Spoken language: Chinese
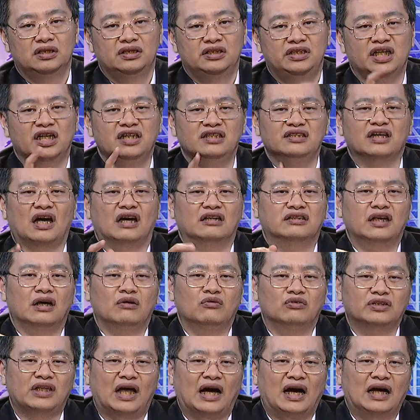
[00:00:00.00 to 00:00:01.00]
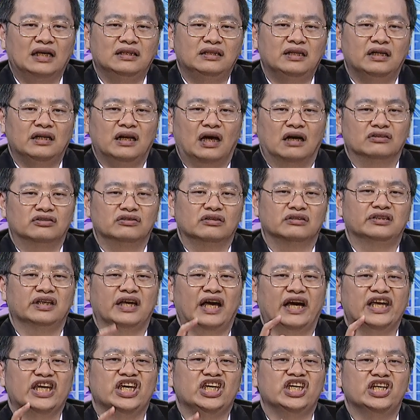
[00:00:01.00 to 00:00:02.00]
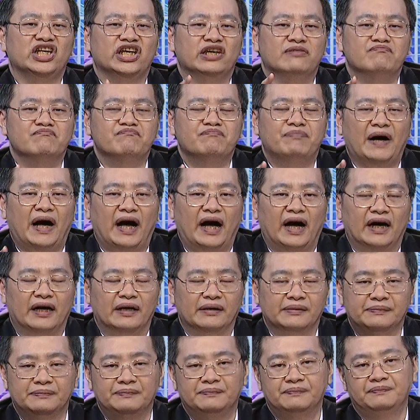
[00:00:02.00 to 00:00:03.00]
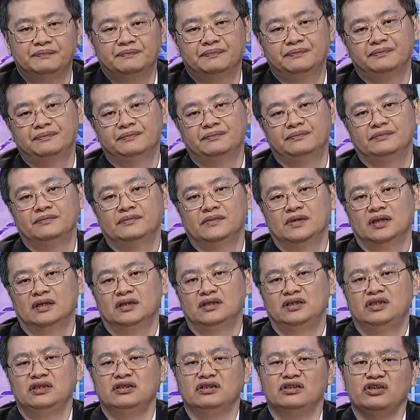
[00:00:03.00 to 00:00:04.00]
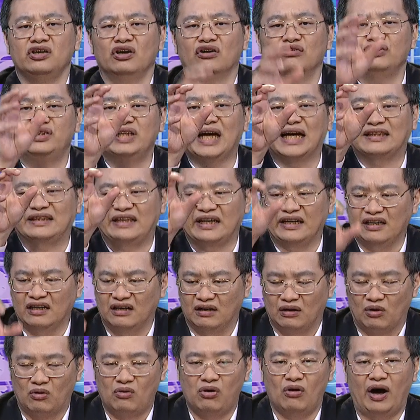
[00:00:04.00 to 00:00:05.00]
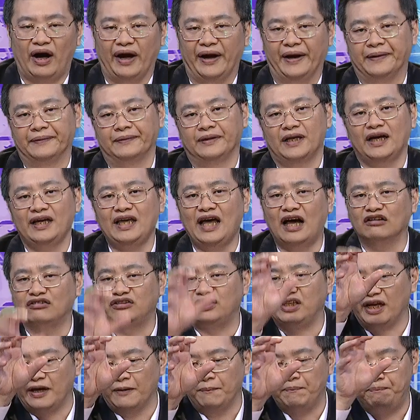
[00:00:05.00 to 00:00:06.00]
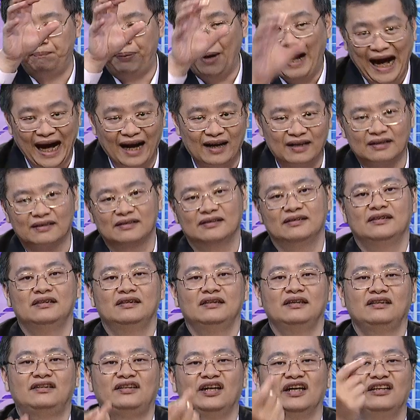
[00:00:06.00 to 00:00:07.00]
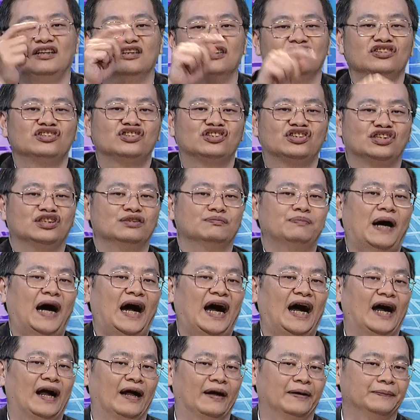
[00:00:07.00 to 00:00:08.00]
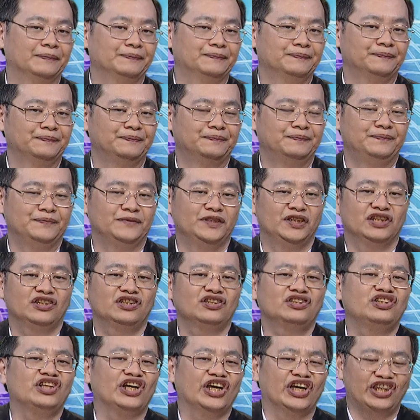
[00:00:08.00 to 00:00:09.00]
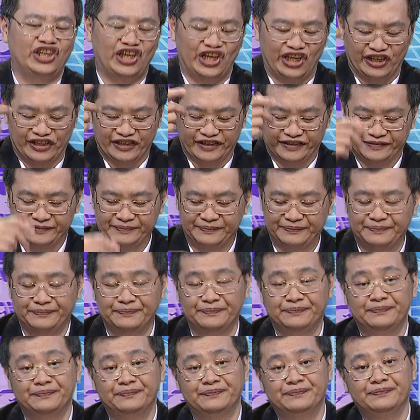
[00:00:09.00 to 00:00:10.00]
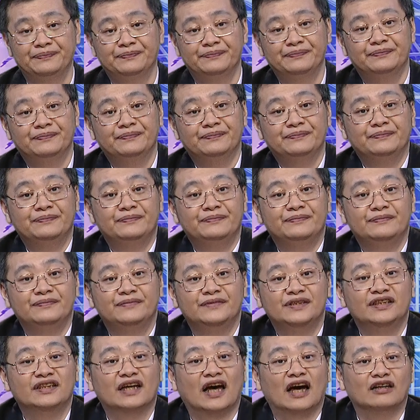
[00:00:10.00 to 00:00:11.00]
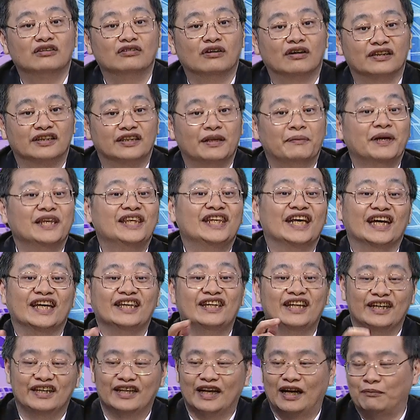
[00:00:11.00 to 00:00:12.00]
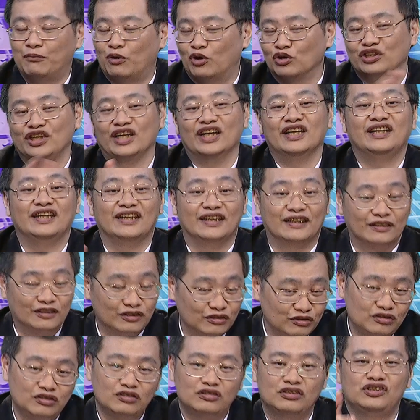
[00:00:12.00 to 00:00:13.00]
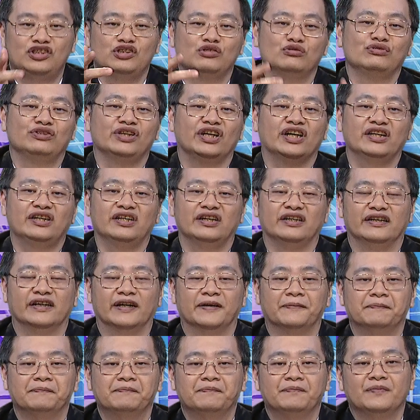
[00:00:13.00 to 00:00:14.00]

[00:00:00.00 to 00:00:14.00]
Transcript: 今天早上我打开电脑时候剩下一零八，其实油价跌得很快，它要跌啪。一天也是十趴，也是跌停了。你道意思啊？特别跌停啊，没跌停的，就是几乎跌停了。